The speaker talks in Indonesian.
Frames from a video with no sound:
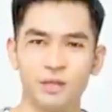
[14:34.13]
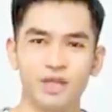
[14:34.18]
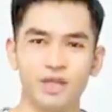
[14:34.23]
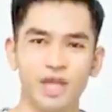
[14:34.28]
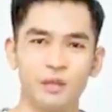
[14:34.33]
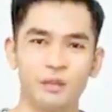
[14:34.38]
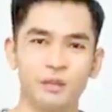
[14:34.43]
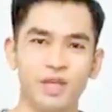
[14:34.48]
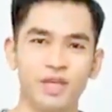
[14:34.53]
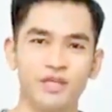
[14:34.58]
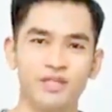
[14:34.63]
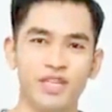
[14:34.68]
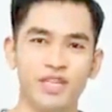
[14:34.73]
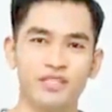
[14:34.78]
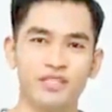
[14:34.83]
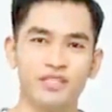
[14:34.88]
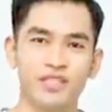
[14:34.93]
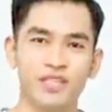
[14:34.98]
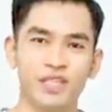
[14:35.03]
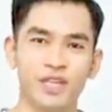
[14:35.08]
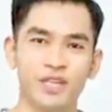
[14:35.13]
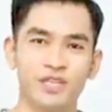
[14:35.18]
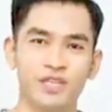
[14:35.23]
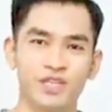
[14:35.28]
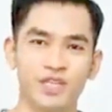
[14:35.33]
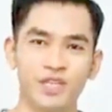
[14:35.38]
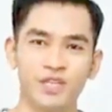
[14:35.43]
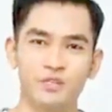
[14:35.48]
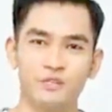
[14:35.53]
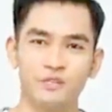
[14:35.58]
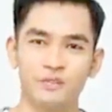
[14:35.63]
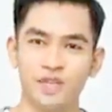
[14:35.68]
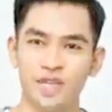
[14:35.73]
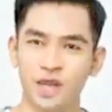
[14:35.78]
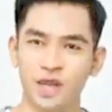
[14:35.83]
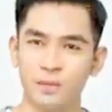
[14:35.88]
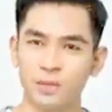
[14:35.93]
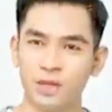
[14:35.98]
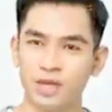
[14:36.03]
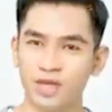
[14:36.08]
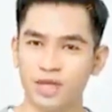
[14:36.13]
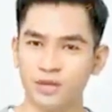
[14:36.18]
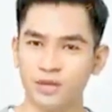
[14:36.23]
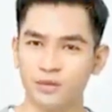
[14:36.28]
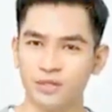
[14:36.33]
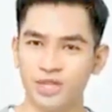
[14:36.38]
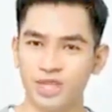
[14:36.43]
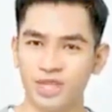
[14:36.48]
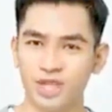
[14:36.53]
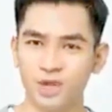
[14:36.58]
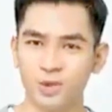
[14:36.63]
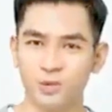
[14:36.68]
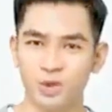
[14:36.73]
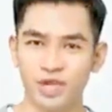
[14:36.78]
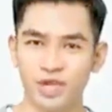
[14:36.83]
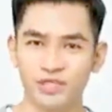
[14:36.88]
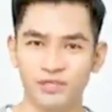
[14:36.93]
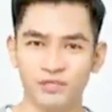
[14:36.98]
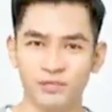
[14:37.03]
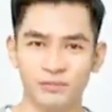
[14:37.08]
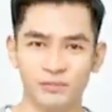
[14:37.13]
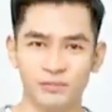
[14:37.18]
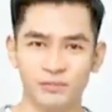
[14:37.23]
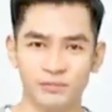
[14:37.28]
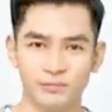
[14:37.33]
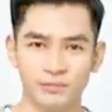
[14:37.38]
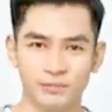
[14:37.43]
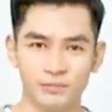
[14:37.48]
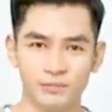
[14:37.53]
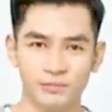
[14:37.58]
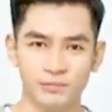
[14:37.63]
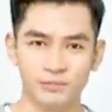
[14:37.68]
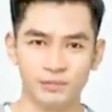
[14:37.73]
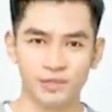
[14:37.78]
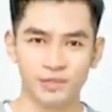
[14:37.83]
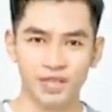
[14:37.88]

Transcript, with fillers: Kata wanita tua lainnya. Satu-satunya